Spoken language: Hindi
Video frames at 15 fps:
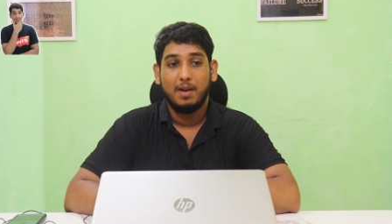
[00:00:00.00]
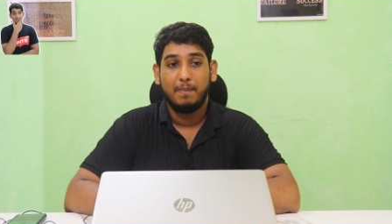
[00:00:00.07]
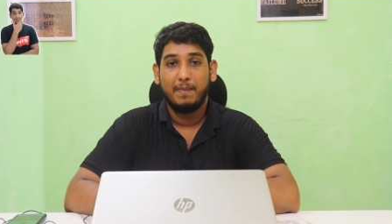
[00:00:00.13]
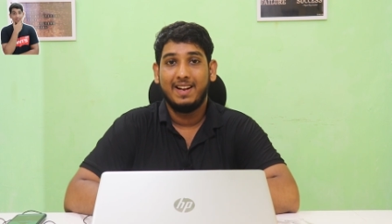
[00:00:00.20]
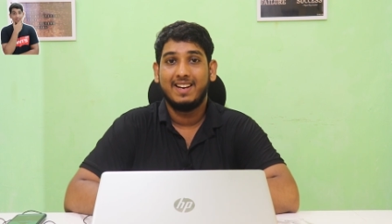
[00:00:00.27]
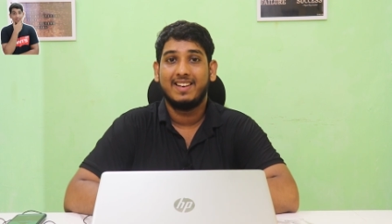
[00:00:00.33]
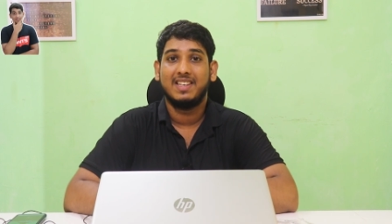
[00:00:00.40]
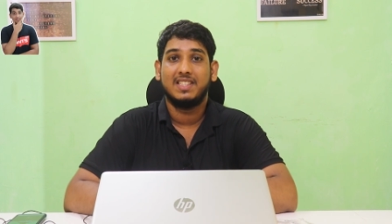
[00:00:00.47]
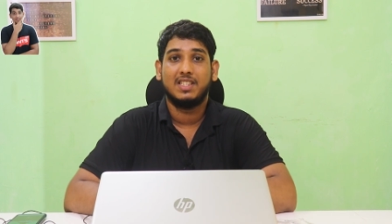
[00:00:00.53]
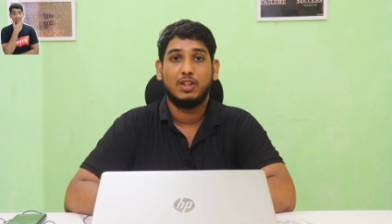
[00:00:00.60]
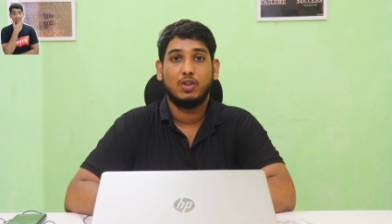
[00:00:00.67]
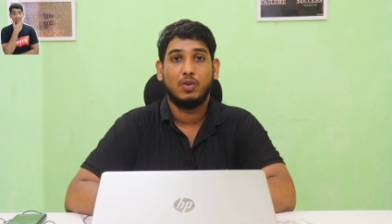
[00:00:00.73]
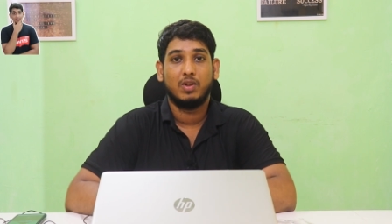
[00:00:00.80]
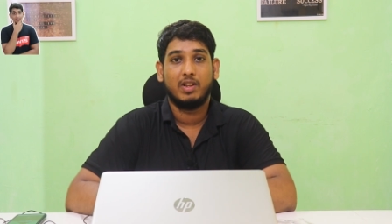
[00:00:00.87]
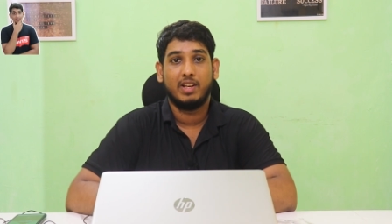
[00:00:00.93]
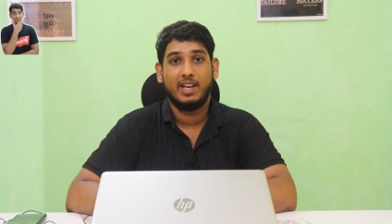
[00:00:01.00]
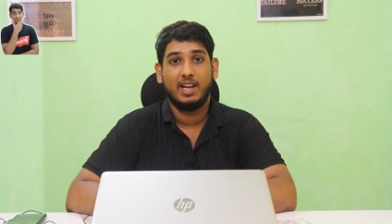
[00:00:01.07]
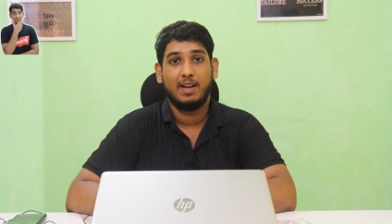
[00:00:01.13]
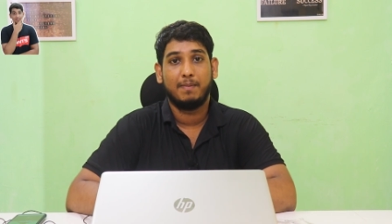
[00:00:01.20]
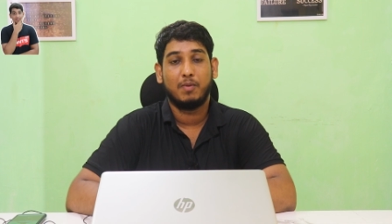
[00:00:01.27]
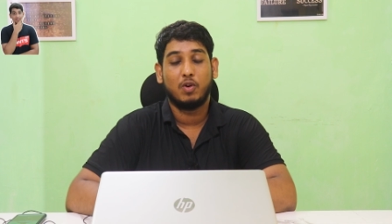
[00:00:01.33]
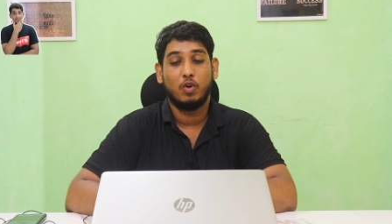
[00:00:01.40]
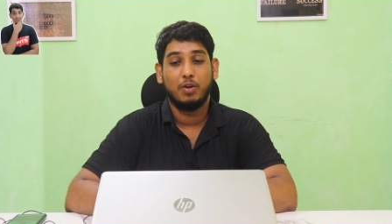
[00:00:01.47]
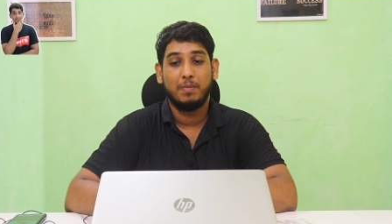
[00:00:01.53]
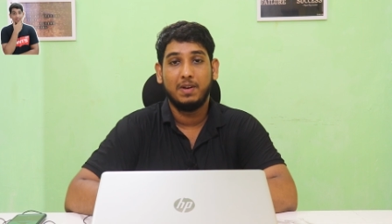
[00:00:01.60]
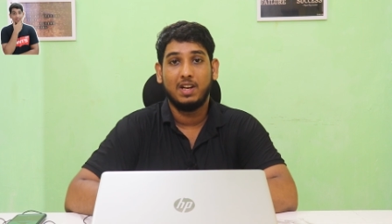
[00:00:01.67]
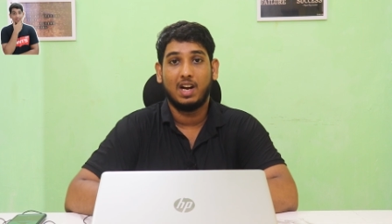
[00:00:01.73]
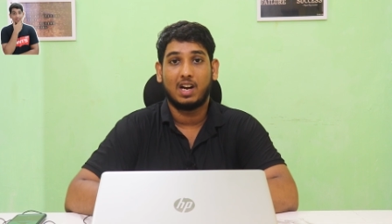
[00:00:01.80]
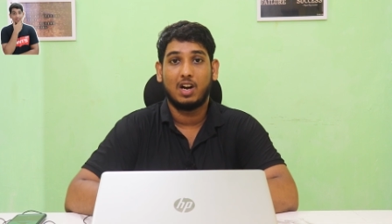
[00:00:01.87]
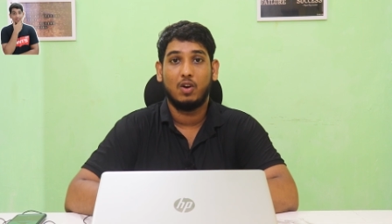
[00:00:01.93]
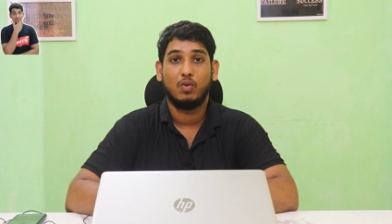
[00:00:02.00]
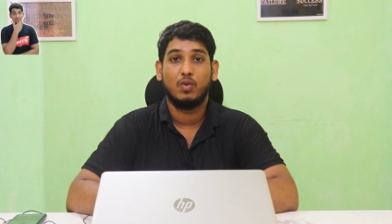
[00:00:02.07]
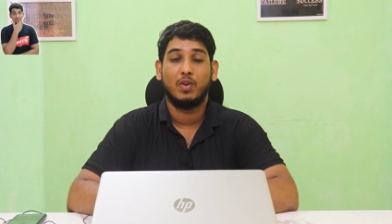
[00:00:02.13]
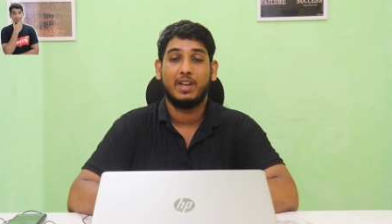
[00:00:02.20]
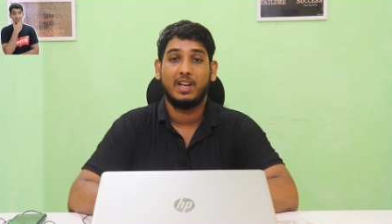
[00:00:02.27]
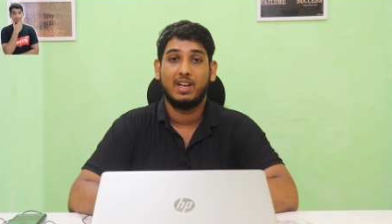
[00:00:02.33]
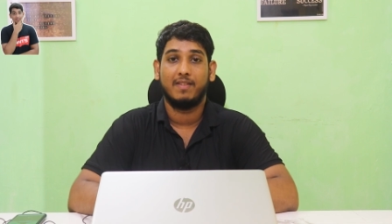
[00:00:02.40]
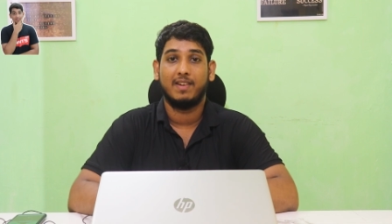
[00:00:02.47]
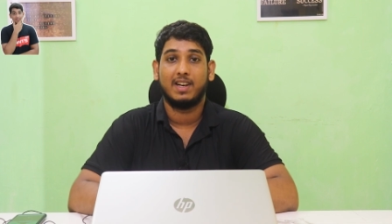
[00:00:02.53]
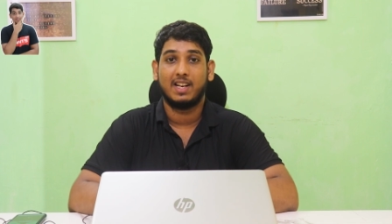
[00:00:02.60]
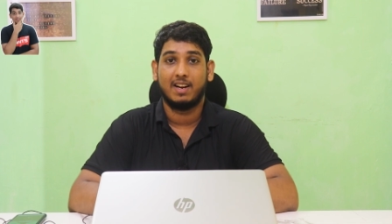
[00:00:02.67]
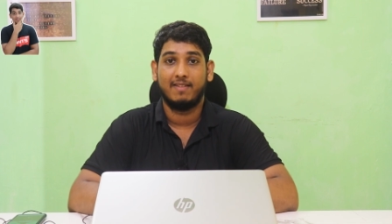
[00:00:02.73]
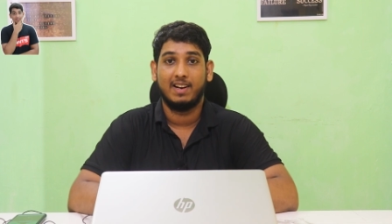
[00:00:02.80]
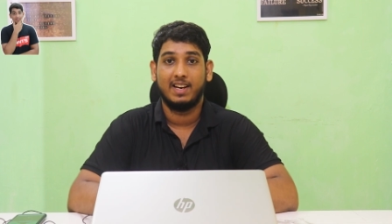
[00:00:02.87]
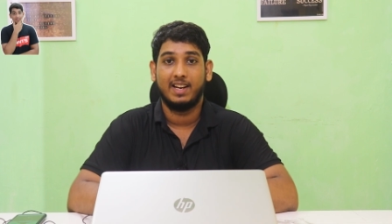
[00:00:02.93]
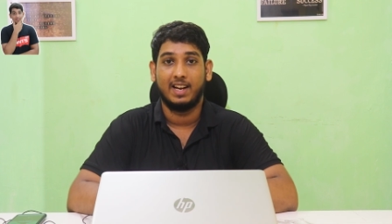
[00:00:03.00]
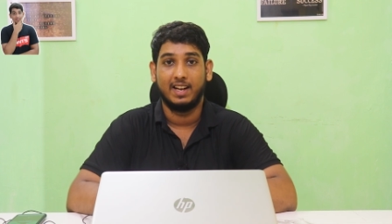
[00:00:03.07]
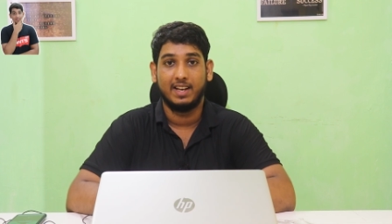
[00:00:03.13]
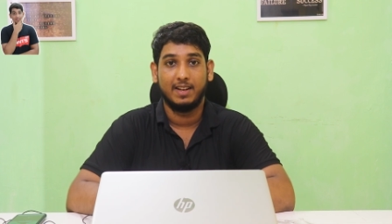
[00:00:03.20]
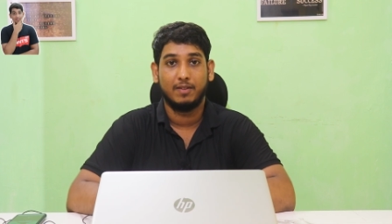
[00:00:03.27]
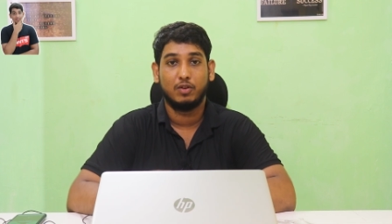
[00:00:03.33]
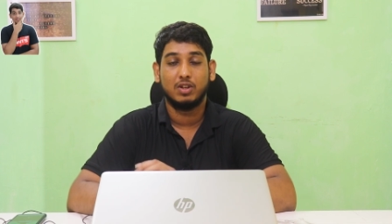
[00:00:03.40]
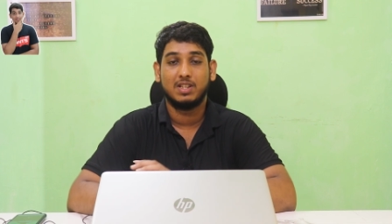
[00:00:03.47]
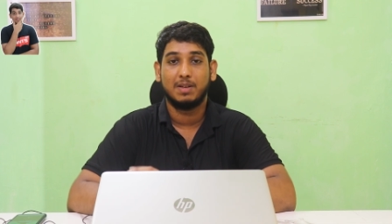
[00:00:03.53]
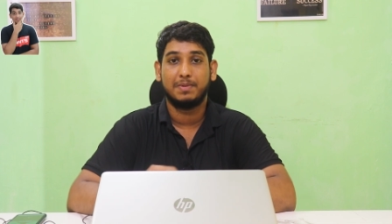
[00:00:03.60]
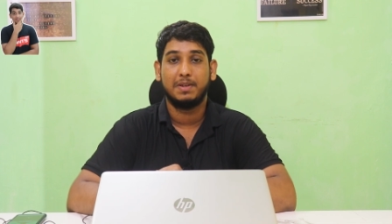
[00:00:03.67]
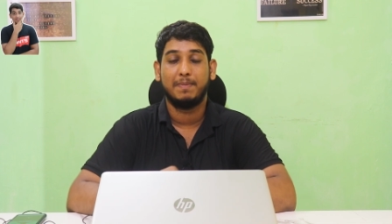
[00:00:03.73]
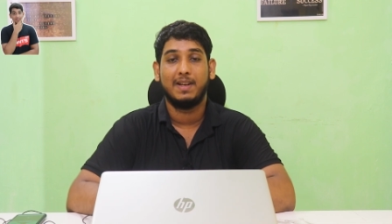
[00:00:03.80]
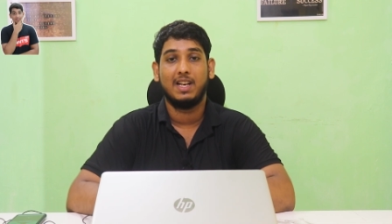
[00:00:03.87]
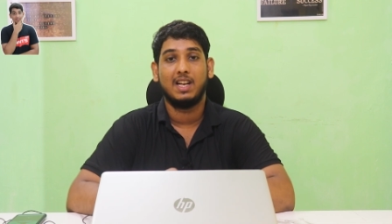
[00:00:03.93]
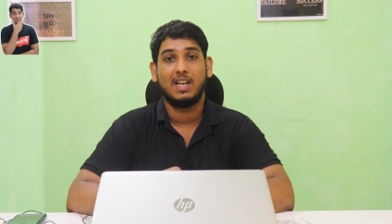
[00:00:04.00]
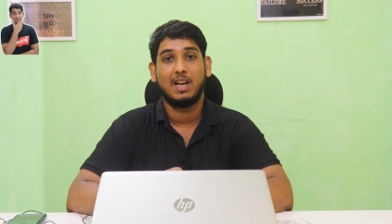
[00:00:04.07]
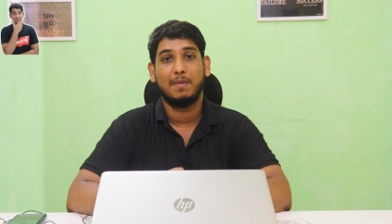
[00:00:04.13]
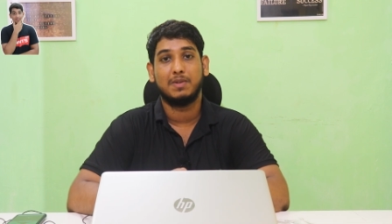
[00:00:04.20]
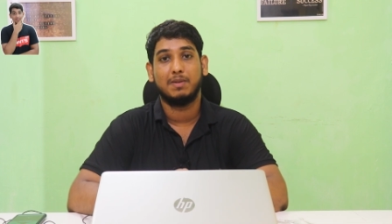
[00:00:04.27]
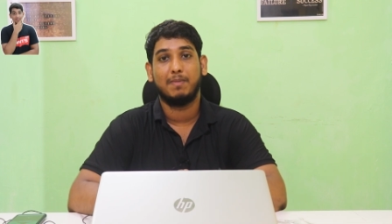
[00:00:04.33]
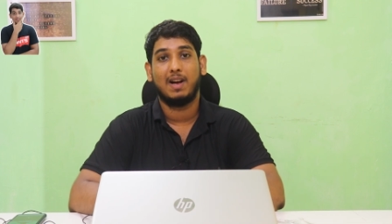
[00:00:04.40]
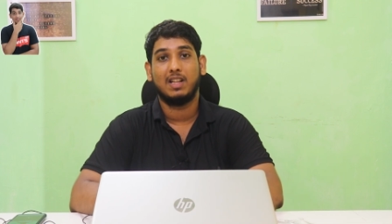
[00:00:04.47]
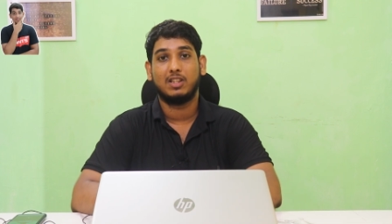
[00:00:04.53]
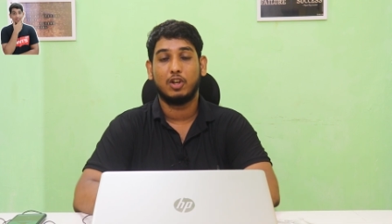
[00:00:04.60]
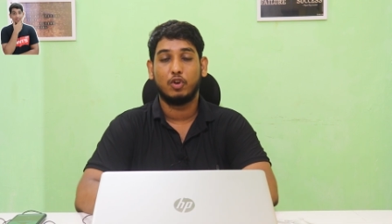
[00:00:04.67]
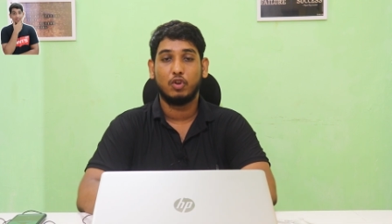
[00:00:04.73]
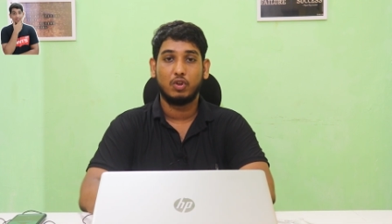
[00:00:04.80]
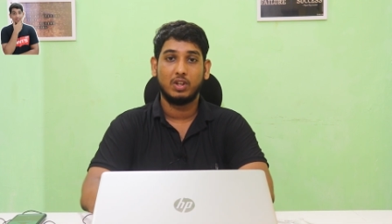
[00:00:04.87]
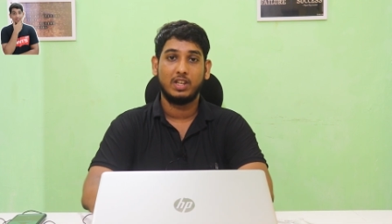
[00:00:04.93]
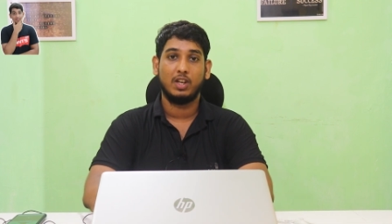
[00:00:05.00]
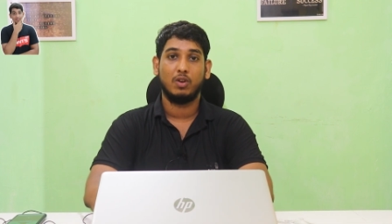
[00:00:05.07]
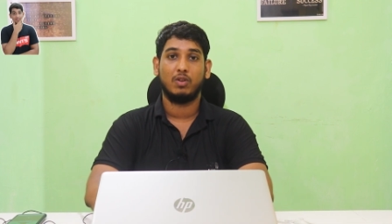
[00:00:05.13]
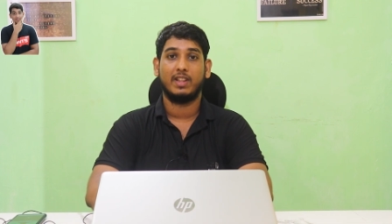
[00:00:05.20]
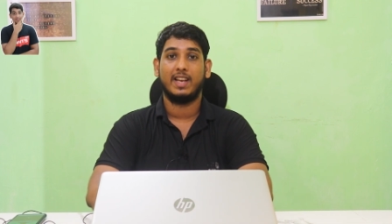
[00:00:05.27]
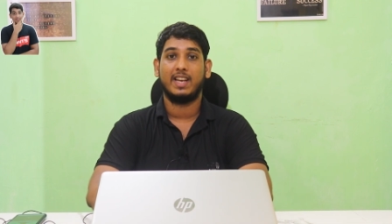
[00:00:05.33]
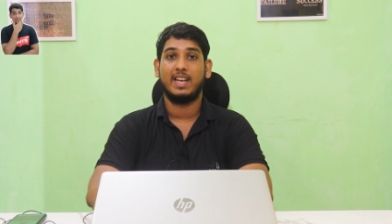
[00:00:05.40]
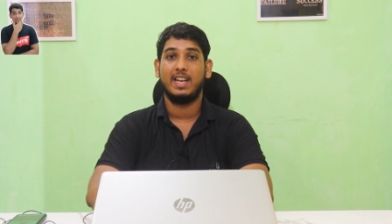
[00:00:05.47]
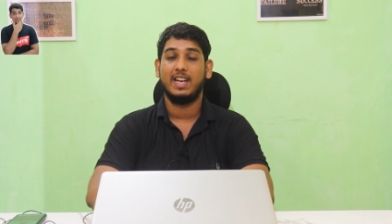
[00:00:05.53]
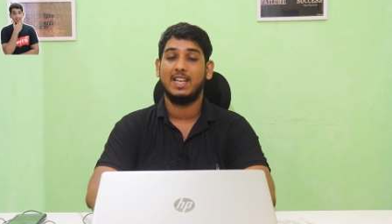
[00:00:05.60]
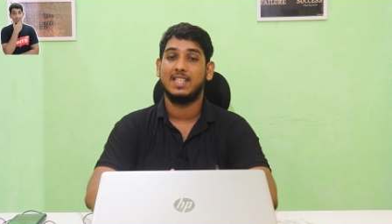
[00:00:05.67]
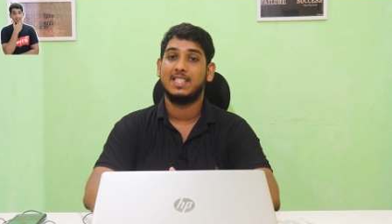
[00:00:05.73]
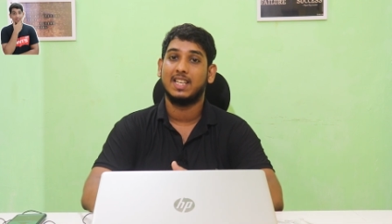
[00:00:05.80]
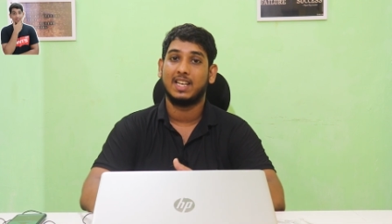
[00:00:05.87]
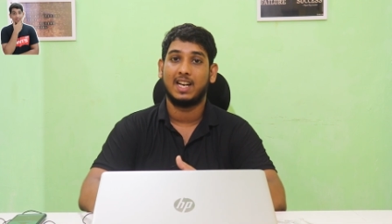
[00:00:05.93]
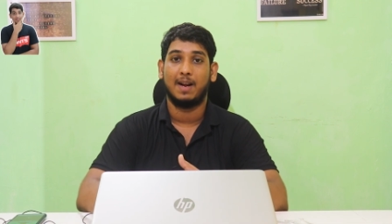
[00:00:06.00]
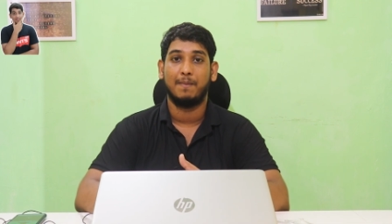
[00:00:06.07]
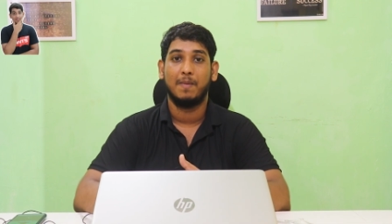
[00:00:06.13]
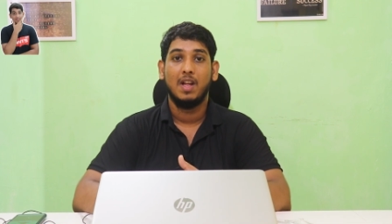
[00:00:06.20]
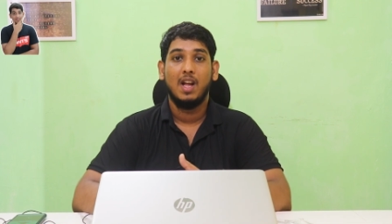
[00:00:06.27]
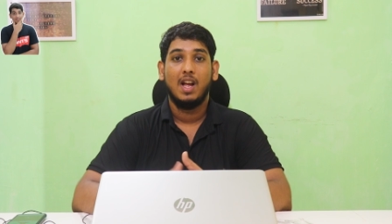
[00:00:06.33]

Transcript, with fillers: मेन रीज़न होते हैं हम कोई भी अकाउंट को रिकवर करवाने के लिए तो सबसे पहले अगर आपसे बात करूँ तो ये होता है कि इंस्टाग्राम